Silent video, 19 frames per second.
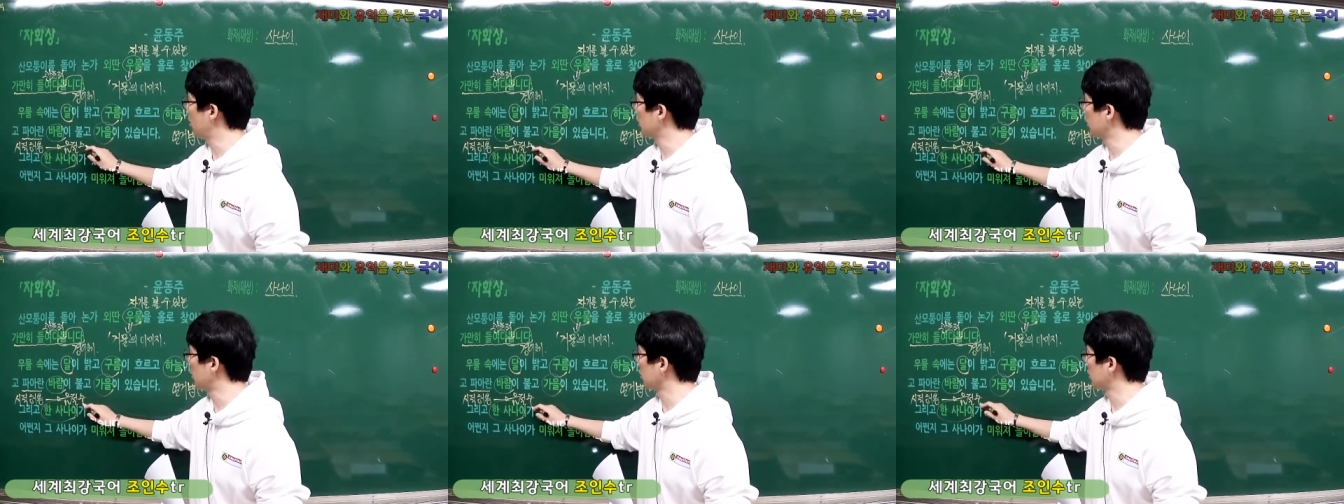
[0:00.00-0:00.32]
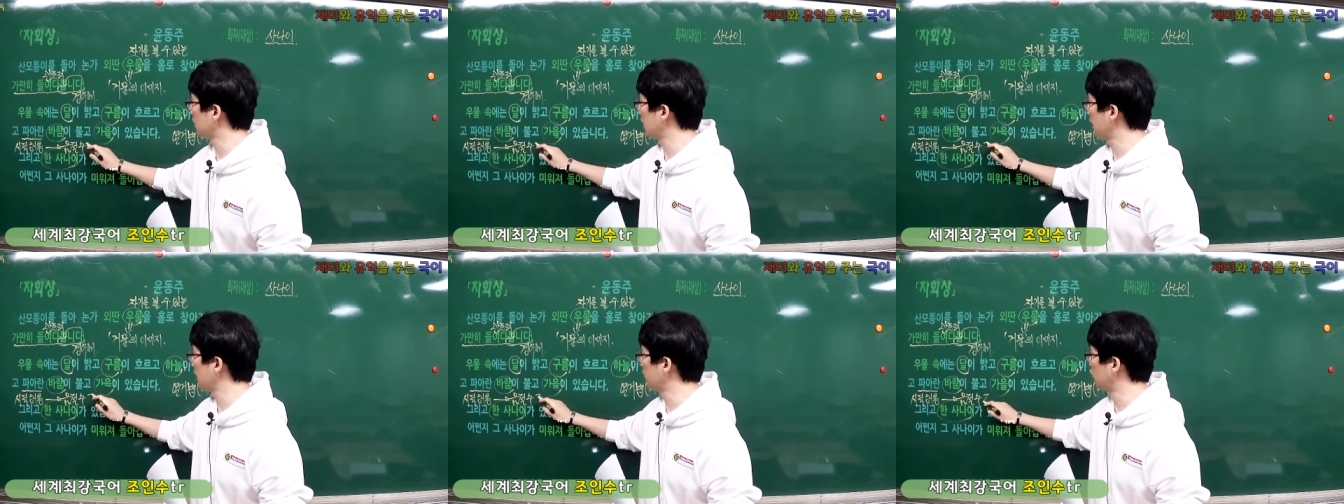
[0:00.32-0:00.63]

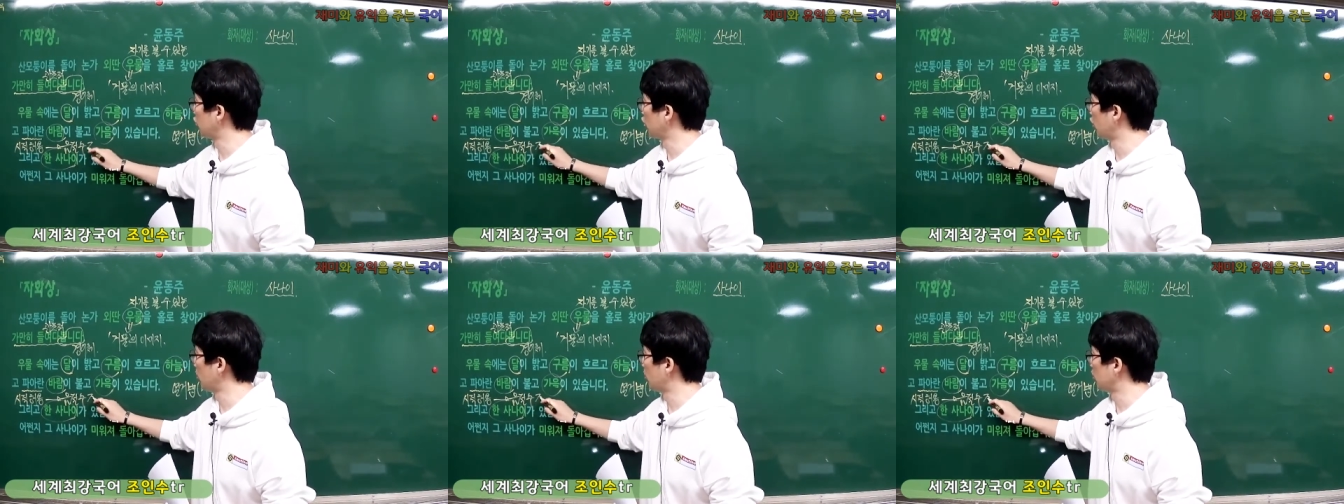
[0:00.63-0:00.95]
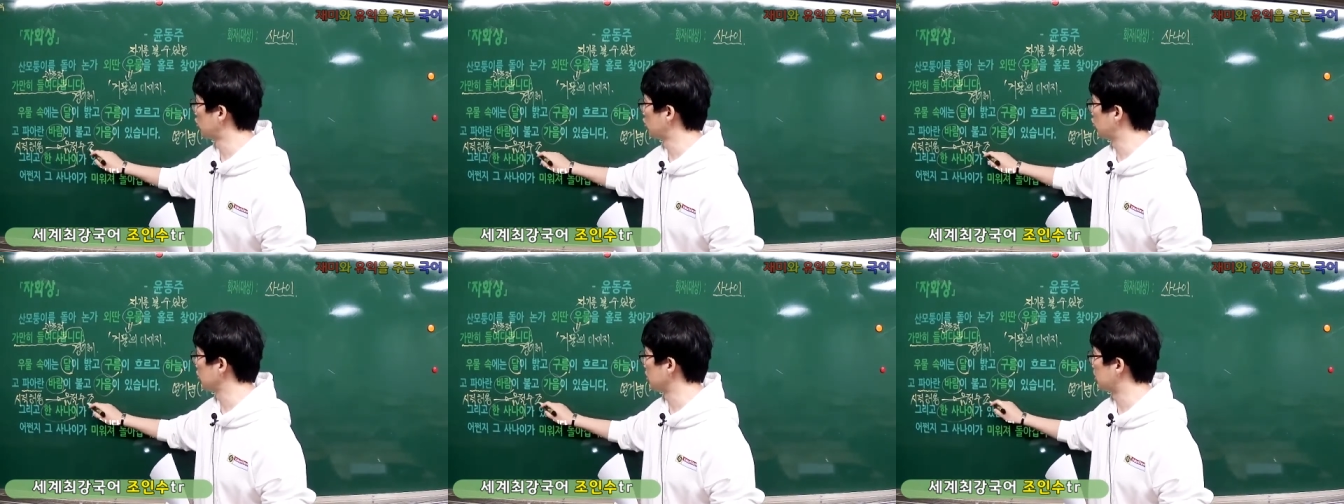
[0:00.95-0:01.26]
이렇게
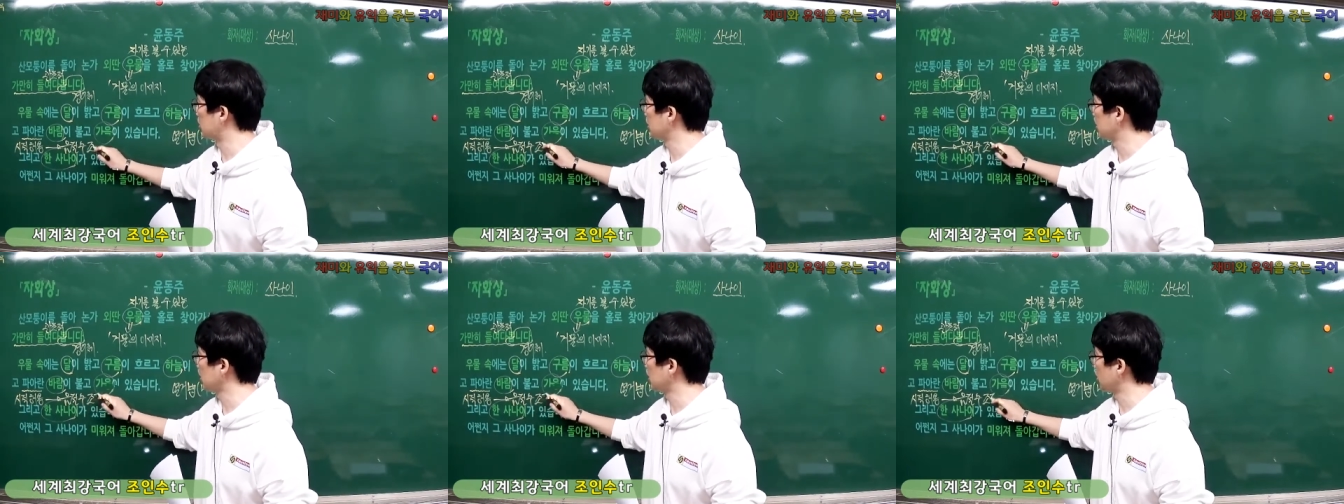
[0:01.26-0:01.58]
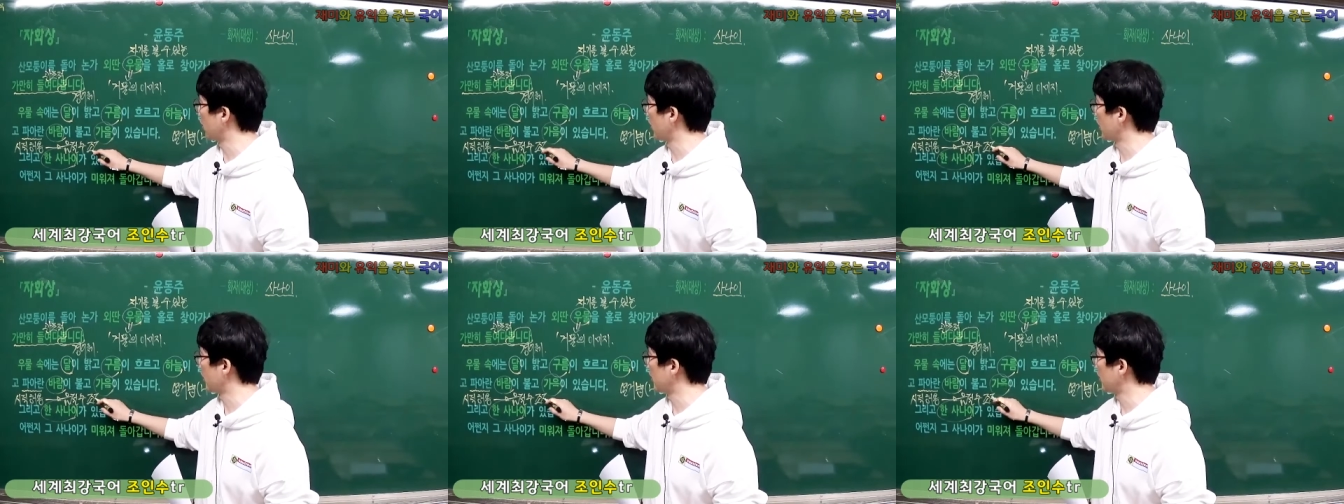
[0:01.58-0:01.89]
물어볼 수도 있을
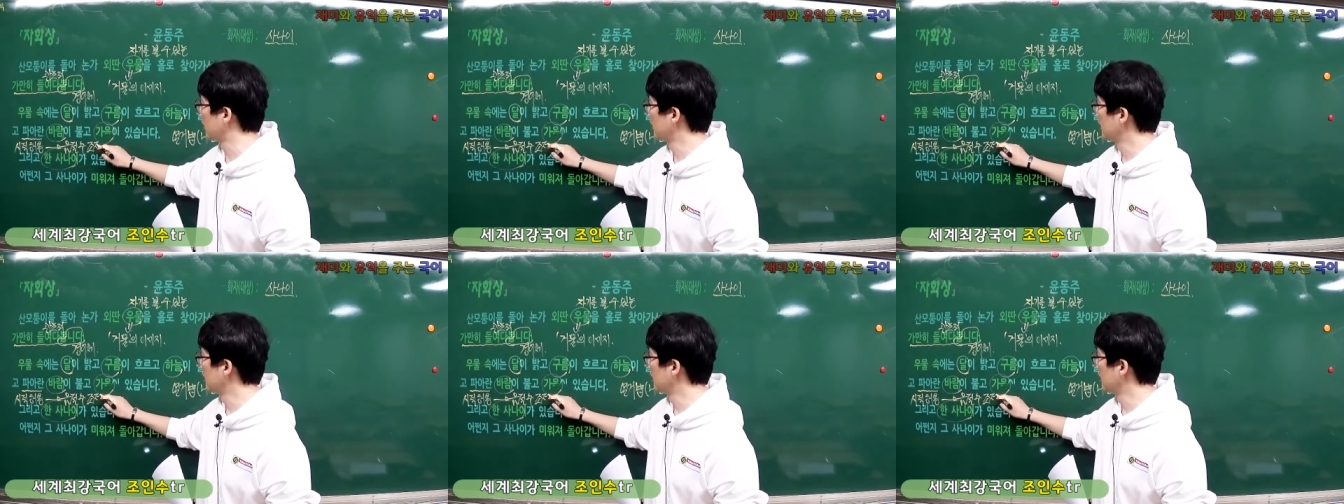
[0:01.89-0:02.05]
거예요.